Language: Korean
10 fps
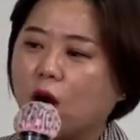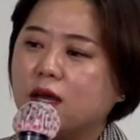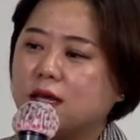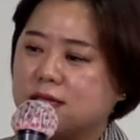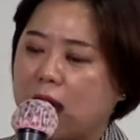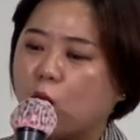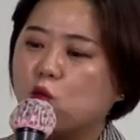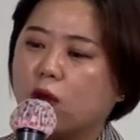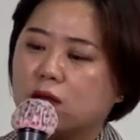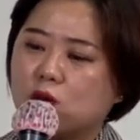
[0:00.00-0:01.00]
거의 이제
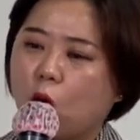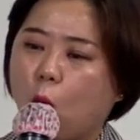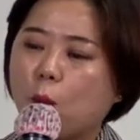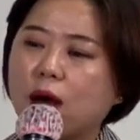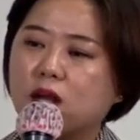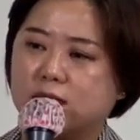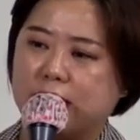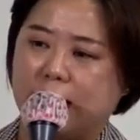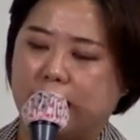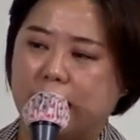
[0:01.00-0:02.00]
약국에서 5만
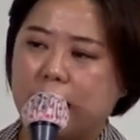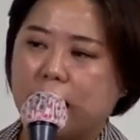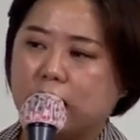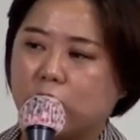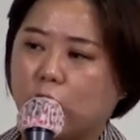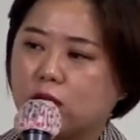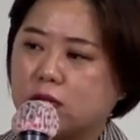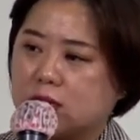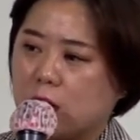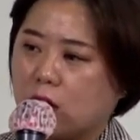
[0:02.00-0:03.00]
원짜리 이런
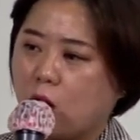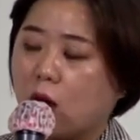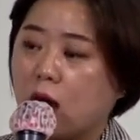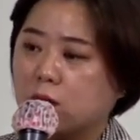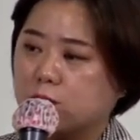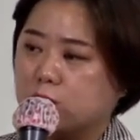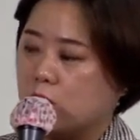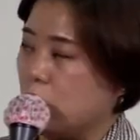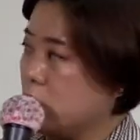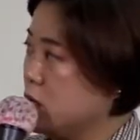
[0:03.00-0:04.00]
이제 건강
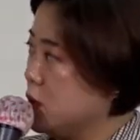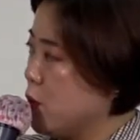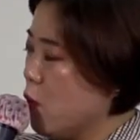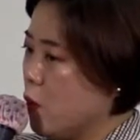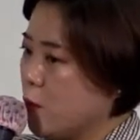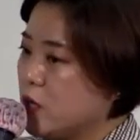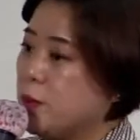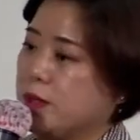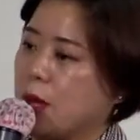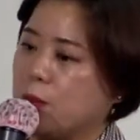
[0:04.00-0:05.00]
어,
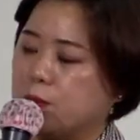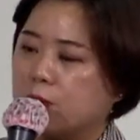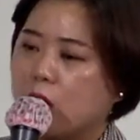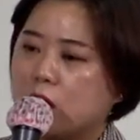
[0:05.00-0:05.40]
멀티비타민